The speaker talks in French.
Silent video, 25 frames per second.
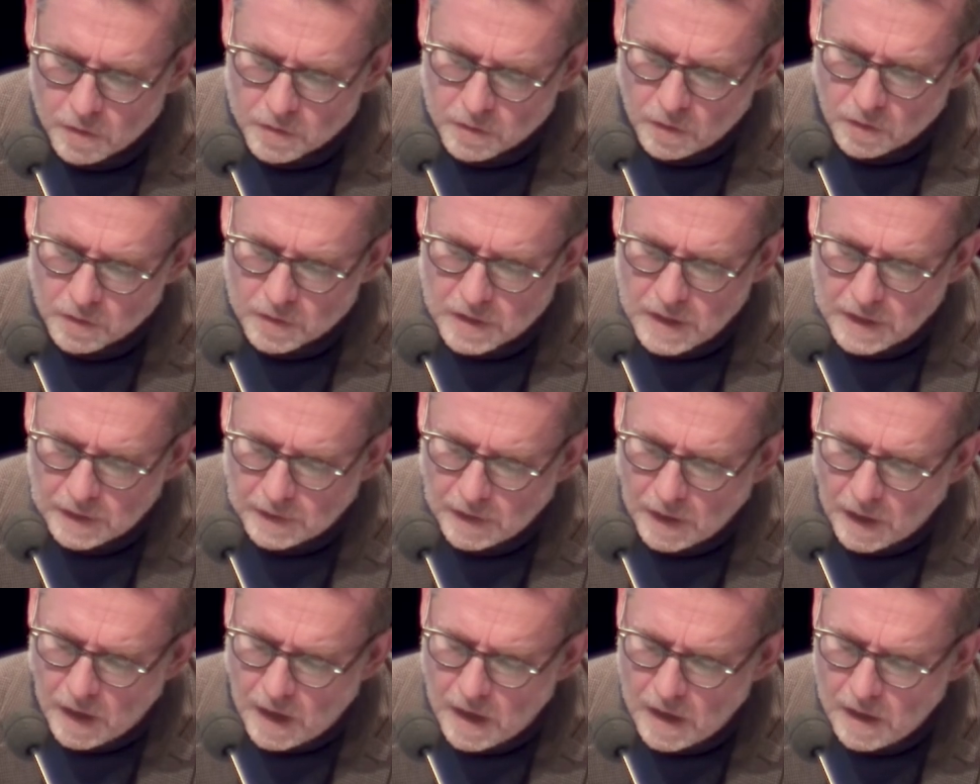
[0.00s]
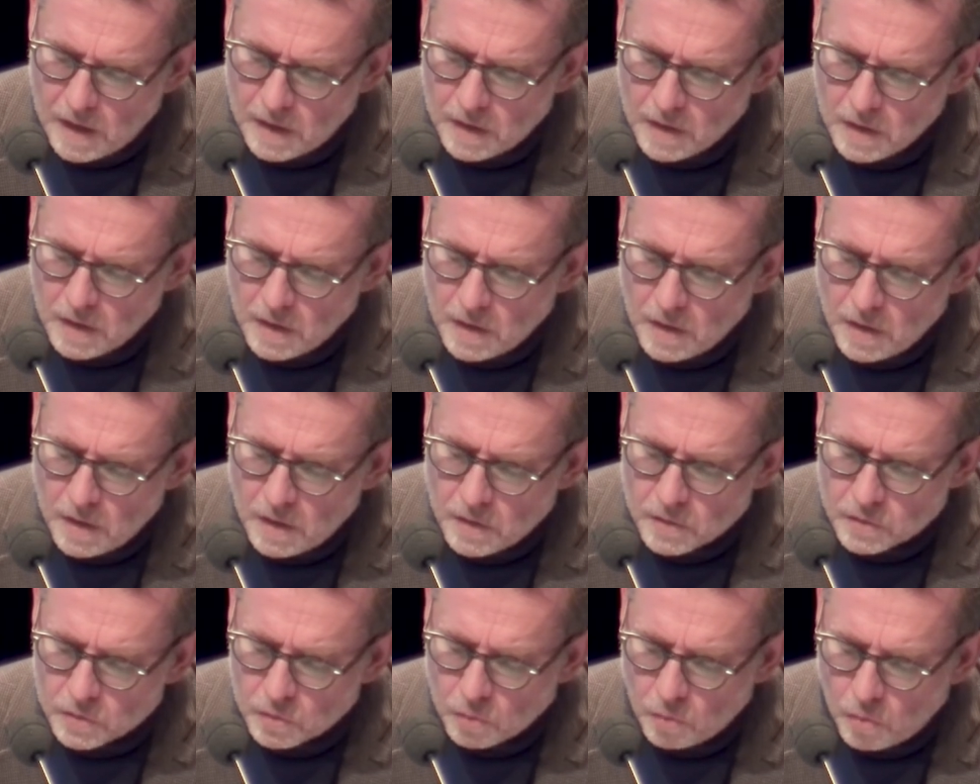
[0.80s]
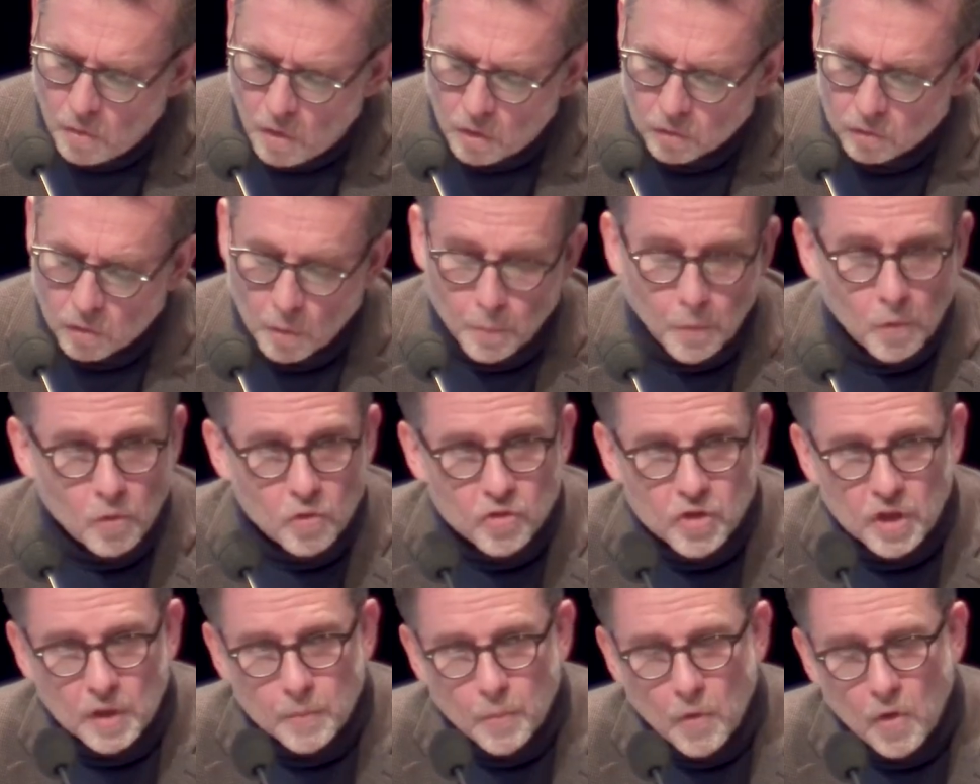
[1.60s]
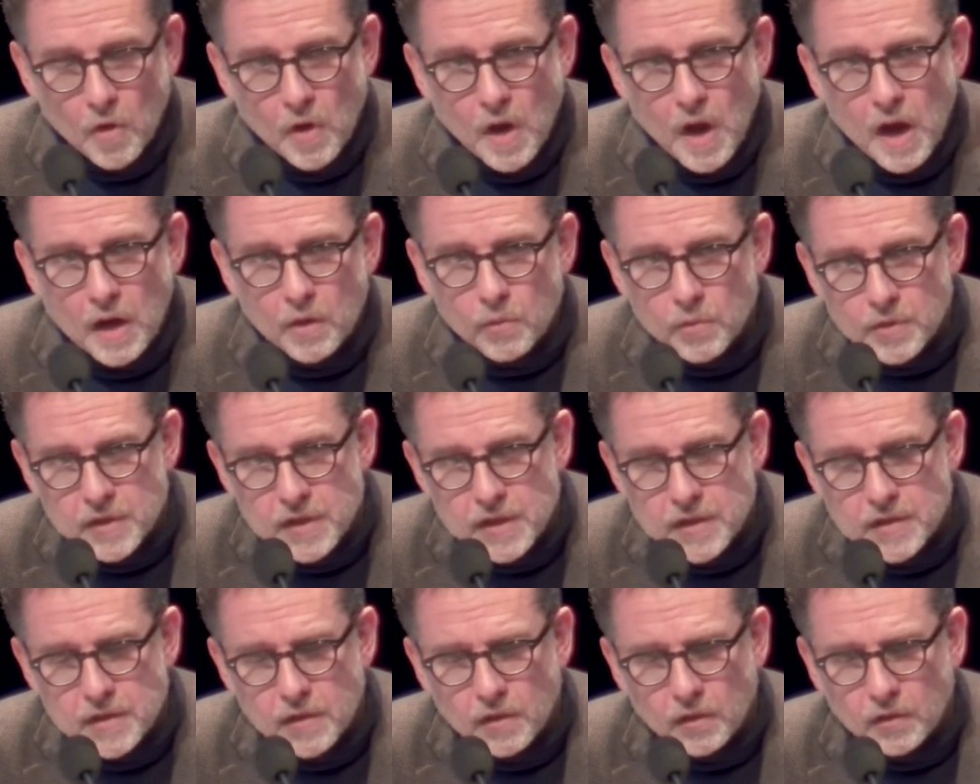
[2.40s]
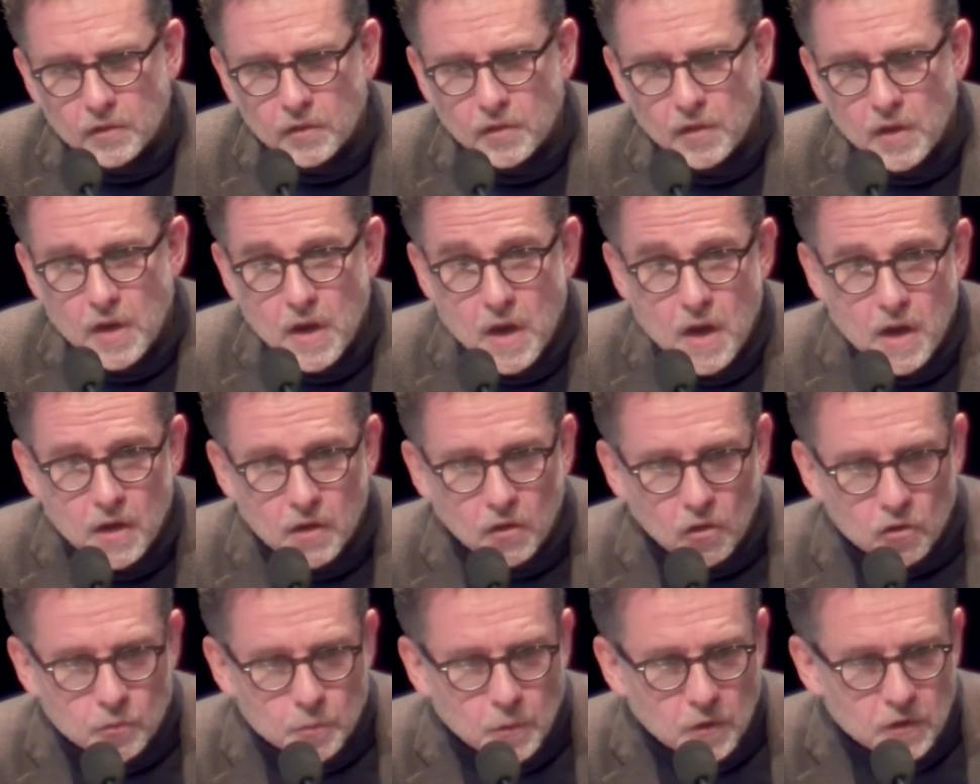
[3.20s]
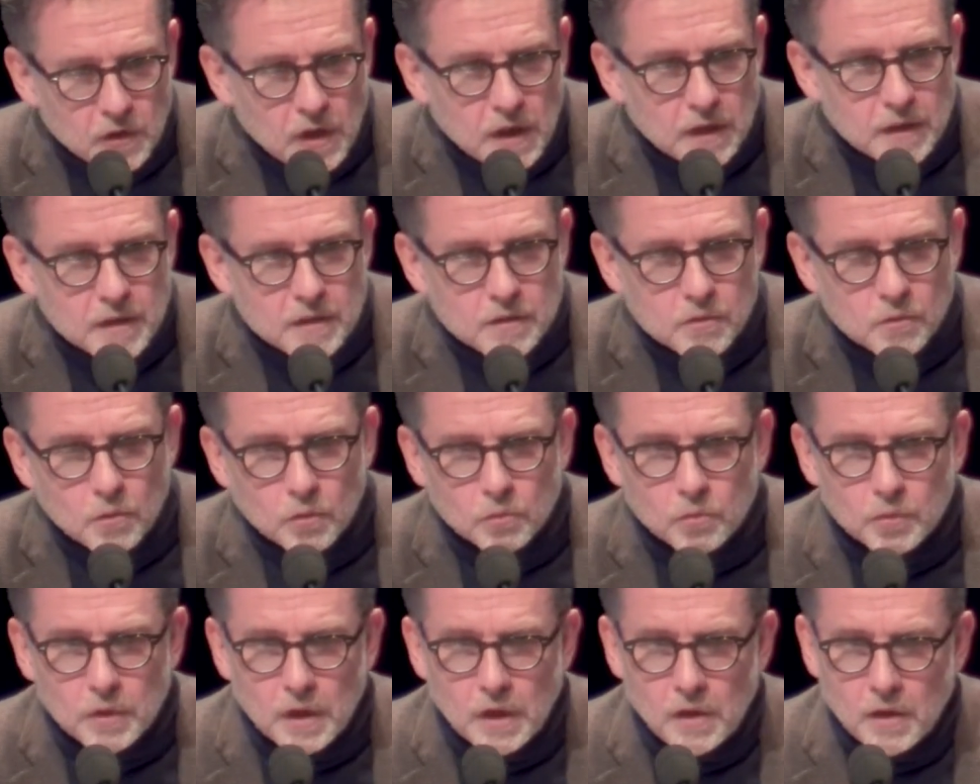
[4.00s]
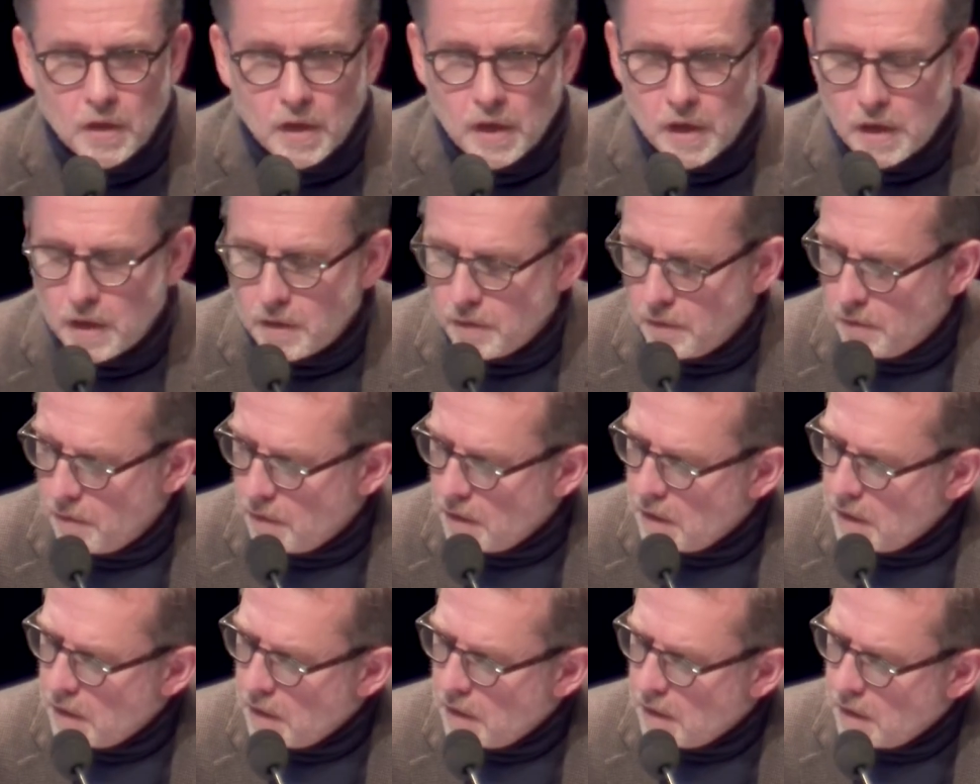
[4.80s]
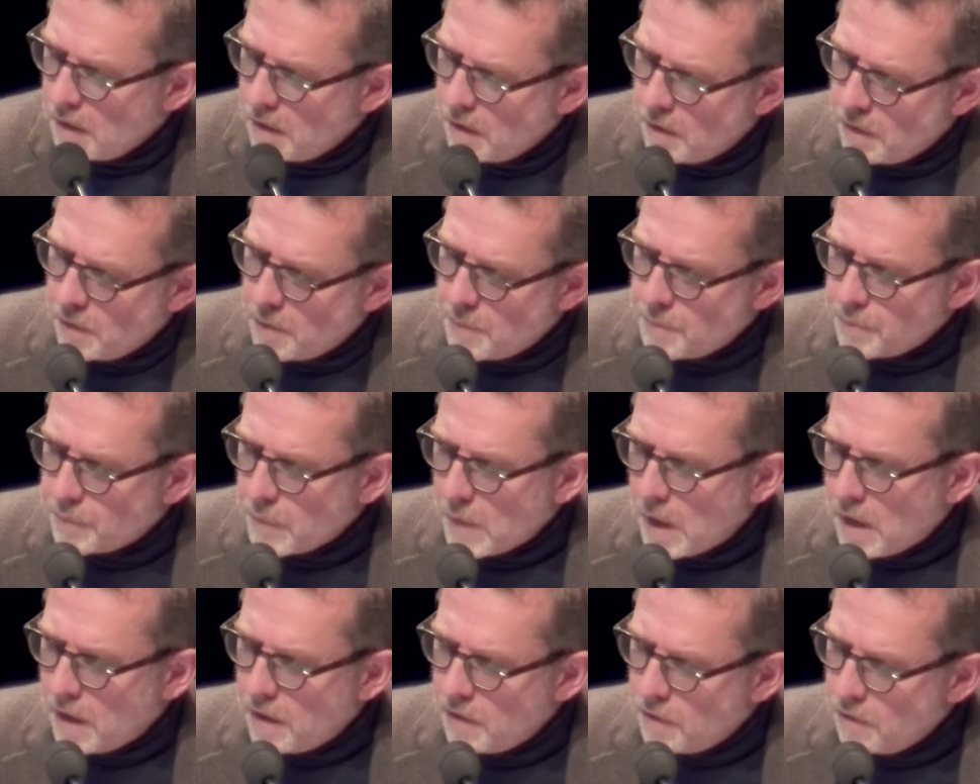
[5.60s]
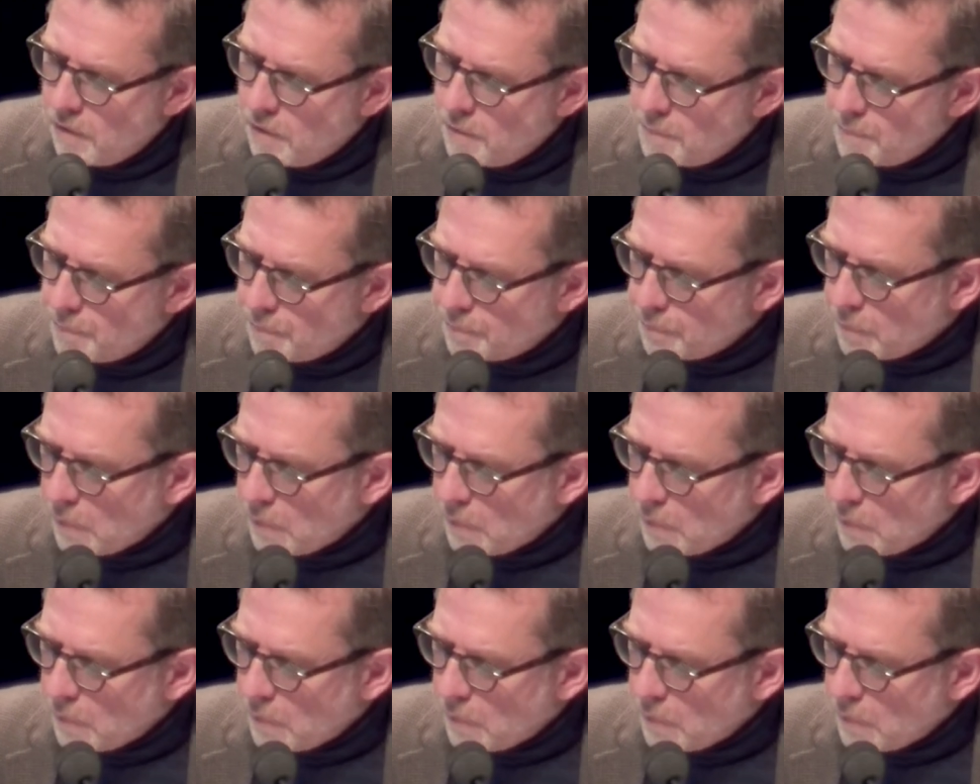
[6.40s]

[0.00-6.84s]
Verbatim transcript: sens littéral, sont anthropologiquement inconsistantes. Quand je posais la question tout à l'heure à, euh, euh, euh,